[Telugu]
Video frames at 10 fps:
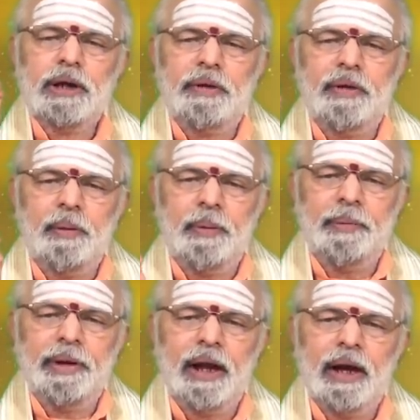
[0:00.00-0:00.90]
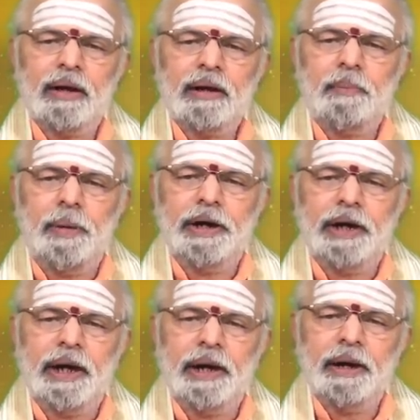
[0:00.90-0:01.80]
ఏదైనా పని మీద
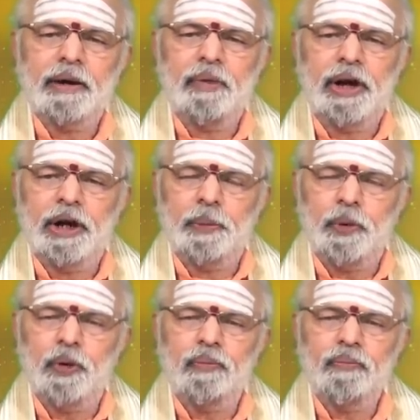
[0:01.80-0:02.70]
బయటికి వెళ్ళేటప్పుడు